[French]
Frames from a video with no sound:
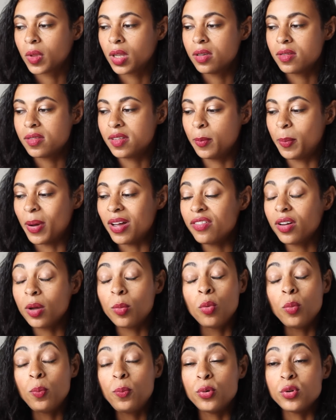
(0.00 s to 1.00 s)
c'était pas
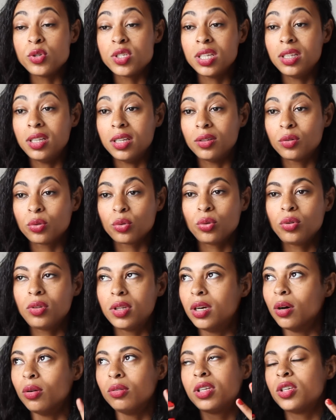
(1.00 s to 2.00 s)
vraiment poser des trucs, des
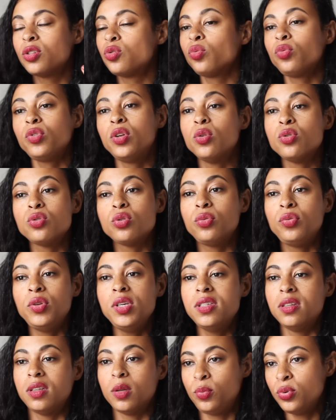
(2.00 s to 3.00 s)
grandes questions philosophiques,
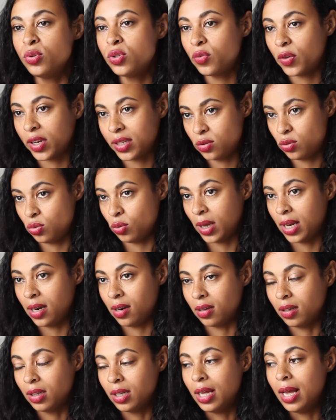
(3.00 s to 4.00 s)
c'était plus
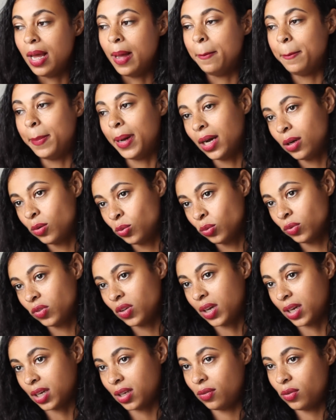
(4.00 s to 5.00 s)
factuel. Par contre,
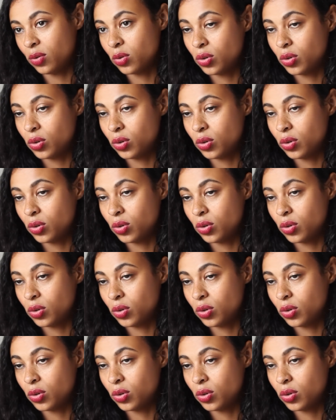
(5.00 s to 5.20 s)
arrivé au